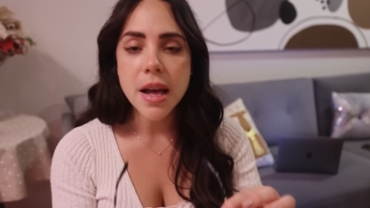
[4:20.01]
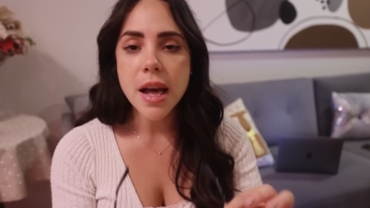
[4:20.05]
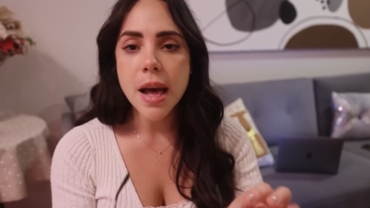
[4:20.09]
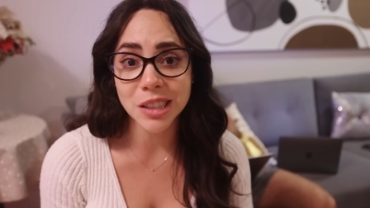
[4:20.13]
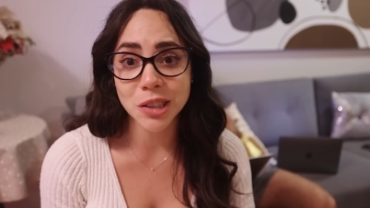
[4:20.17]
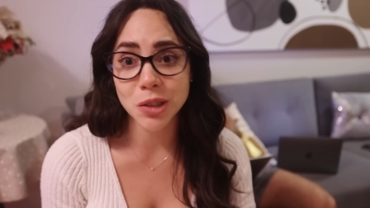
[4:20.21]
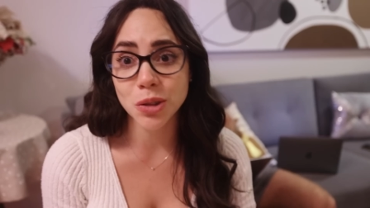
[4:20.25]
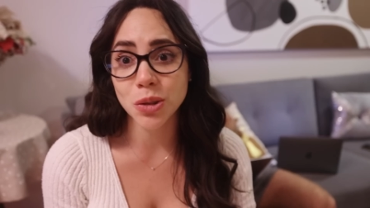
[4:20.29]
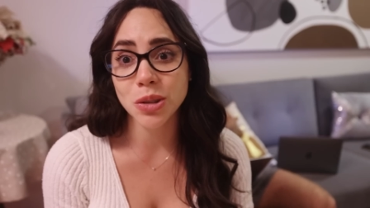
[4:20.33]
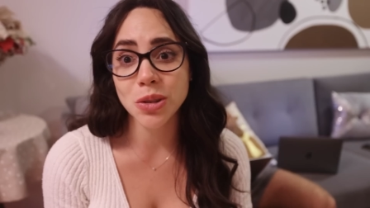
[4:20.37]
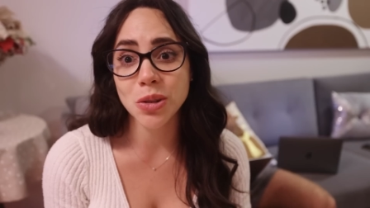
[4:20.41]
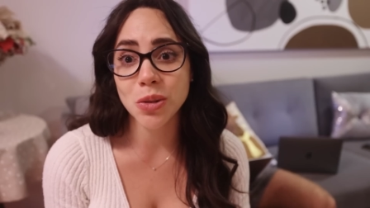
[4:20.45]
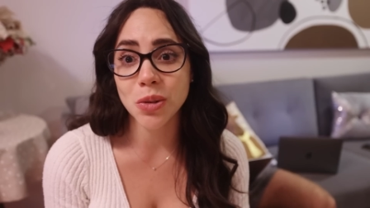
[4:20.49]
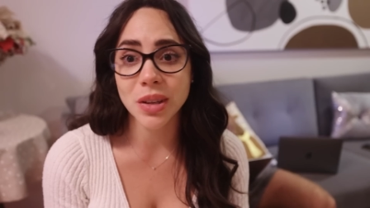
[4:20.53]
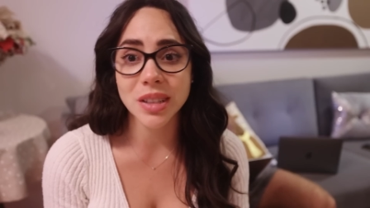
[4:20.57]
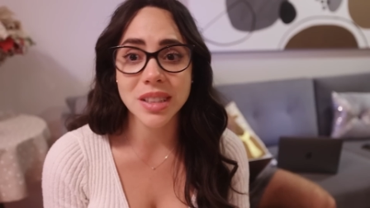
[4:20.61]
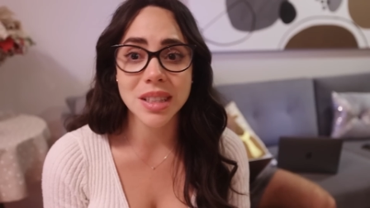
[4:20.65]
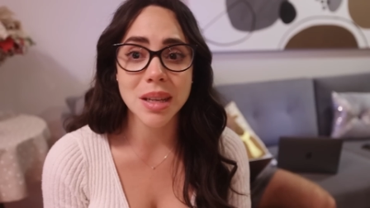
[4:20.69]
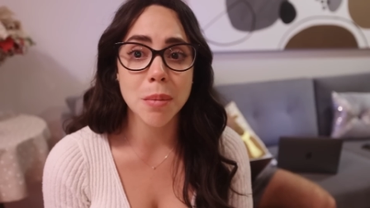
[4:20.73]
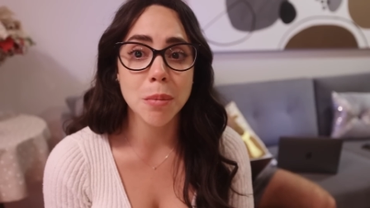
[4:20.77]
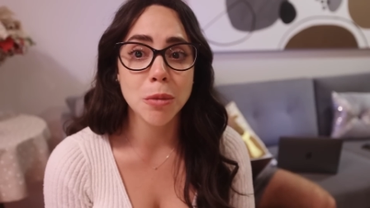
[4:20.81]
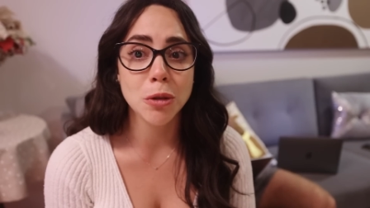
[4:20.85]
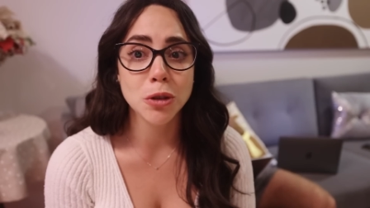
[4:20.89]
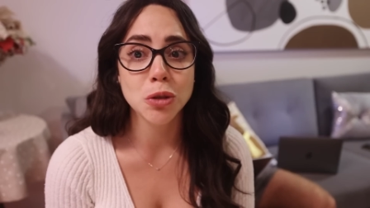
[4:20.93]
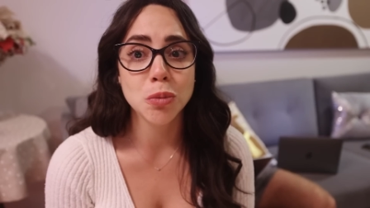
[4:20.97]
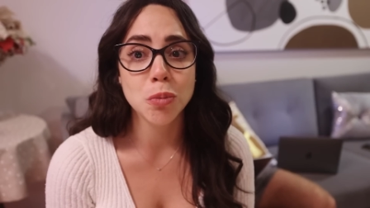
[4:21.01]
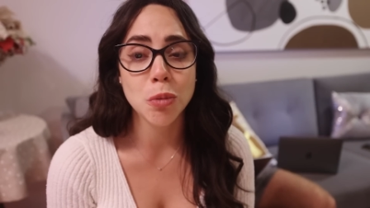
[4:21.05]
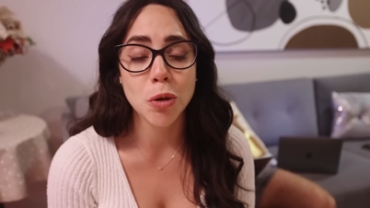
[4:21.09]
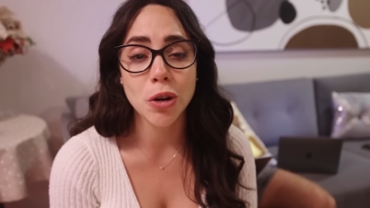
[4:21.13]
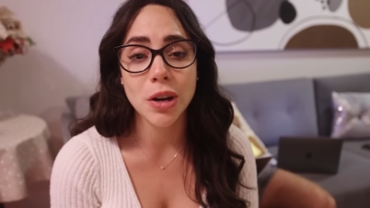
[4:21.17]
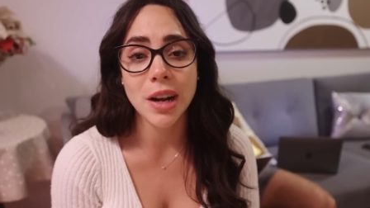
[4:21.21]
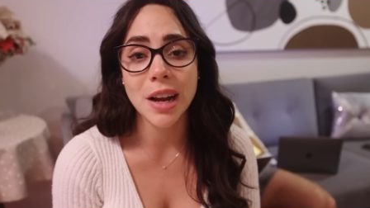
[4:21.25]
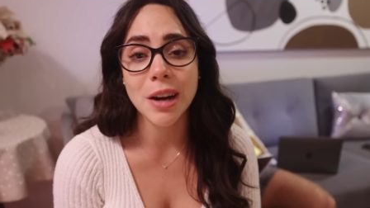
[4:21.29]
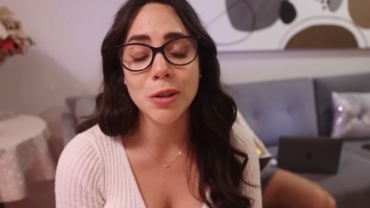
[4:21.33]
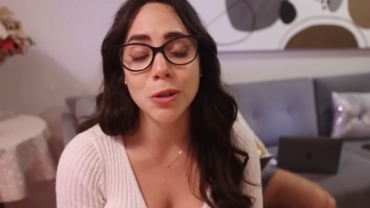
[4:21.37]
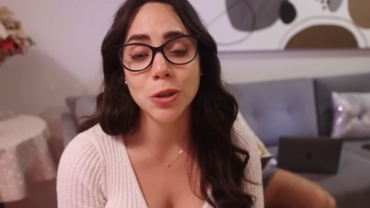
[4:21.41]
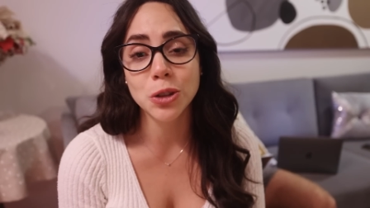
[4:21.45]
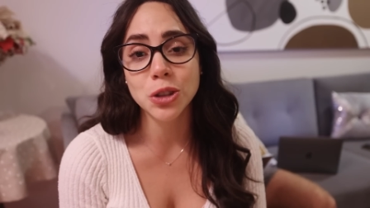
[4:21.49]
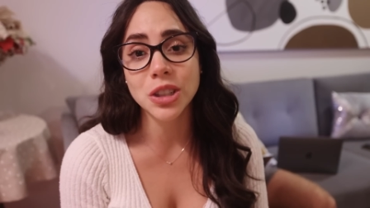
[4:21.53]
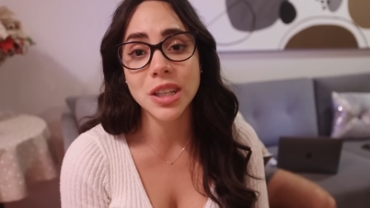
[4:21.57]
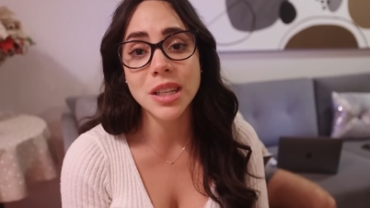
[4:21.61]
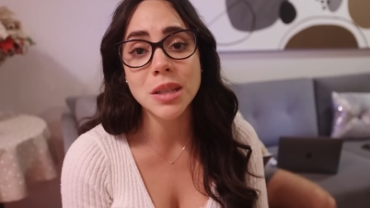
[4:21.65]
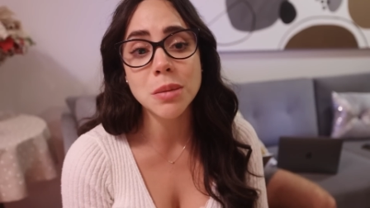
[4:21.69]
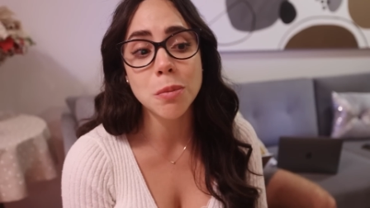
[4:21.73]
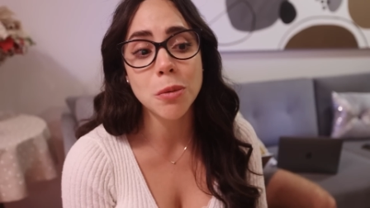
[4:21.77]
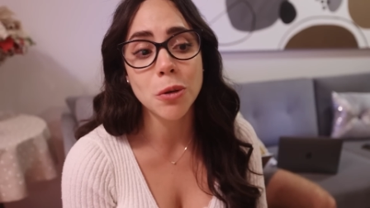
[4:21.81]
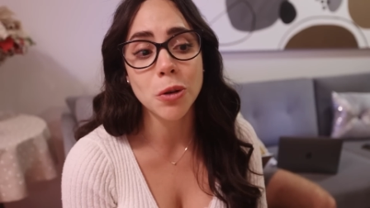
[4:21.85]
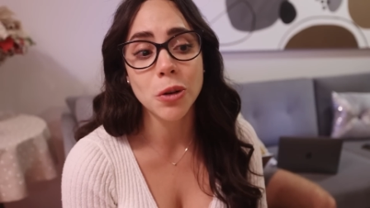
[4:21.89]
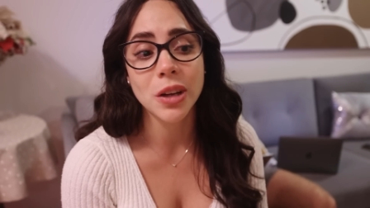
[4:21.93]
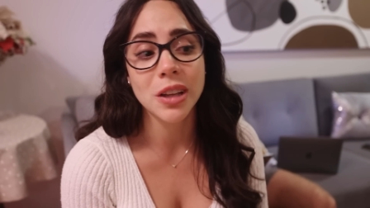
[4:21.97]
Esto es lo que hacemos por las
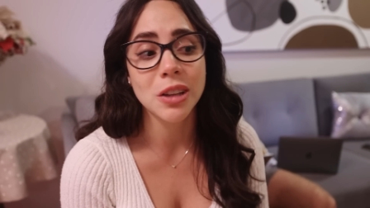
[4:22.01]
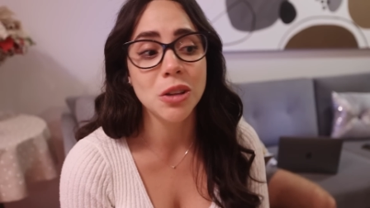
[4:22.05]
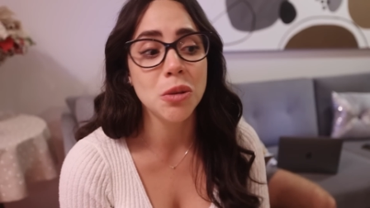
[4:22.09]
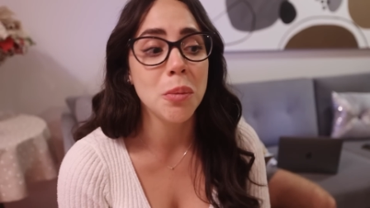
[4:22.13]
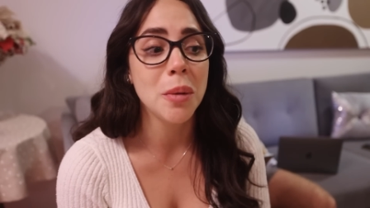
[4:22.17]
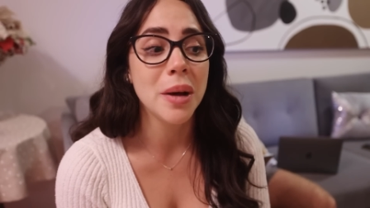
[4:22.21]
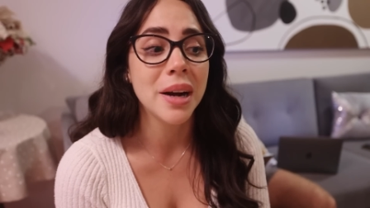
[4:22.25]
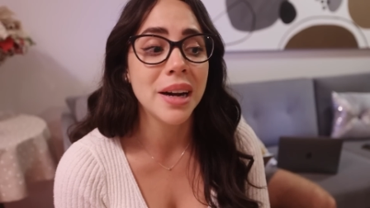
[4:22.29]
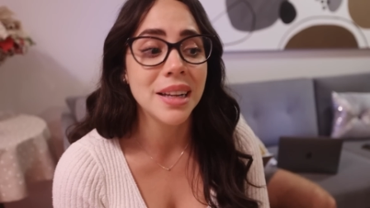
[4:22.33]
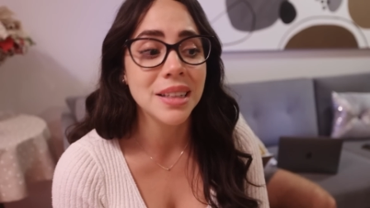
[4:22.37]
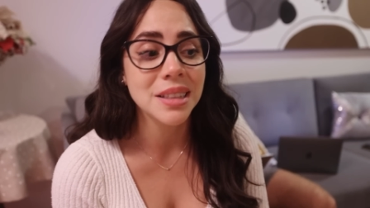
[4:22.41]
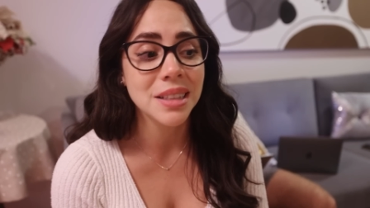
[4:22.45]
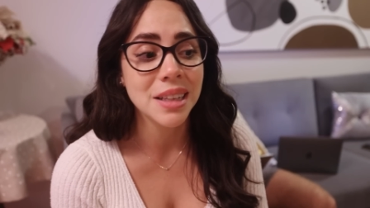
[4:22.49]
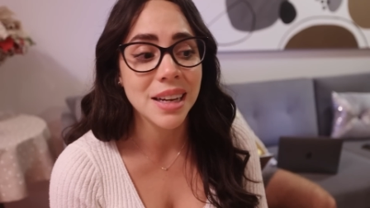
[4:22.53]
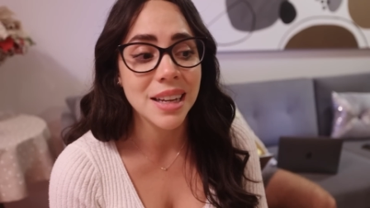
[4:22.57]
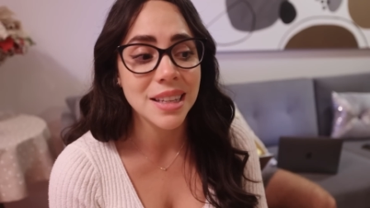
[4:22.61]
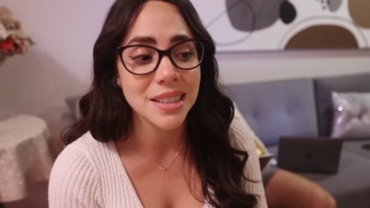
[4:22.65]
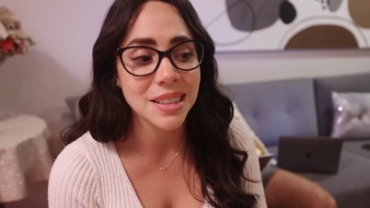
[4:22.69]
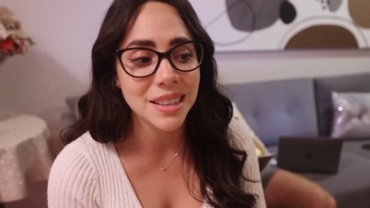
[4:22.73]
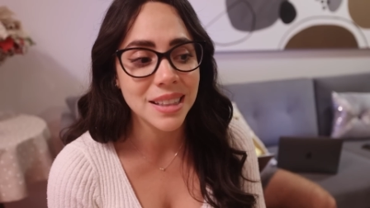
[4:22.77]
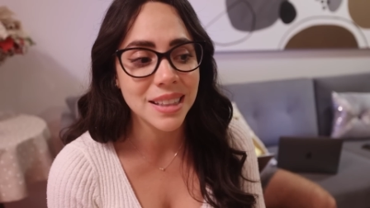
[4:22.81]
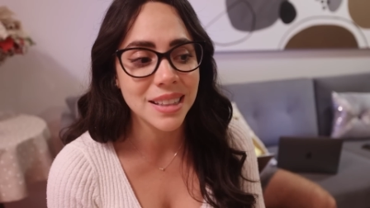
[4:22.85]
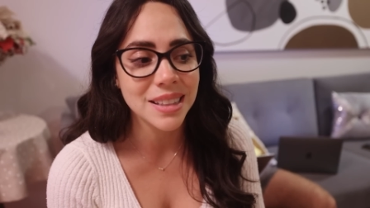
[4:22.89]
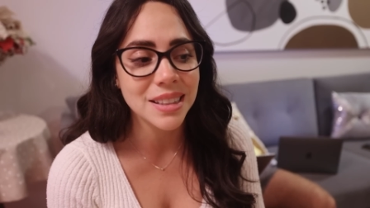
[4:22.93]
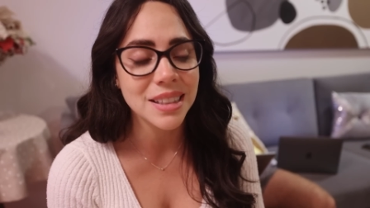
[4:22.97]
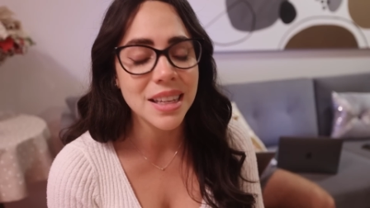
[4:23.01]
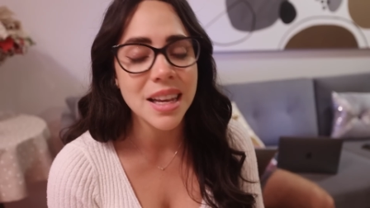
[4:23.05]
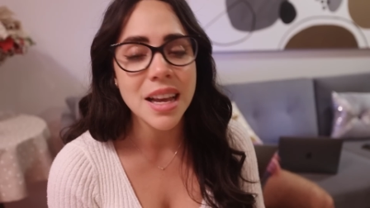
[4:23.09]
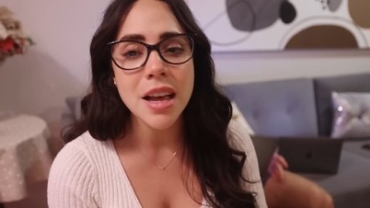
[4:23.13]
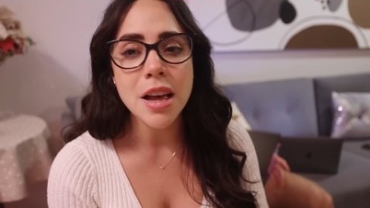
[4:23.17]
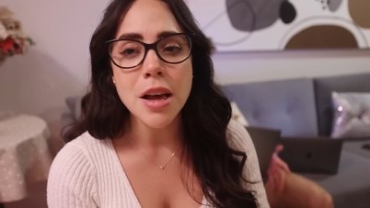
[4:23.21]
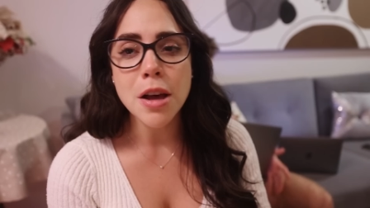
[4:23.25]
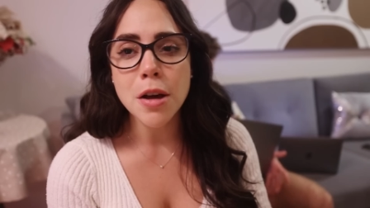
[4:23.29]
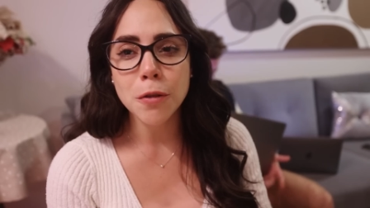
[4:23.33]
noches porque tomar las clases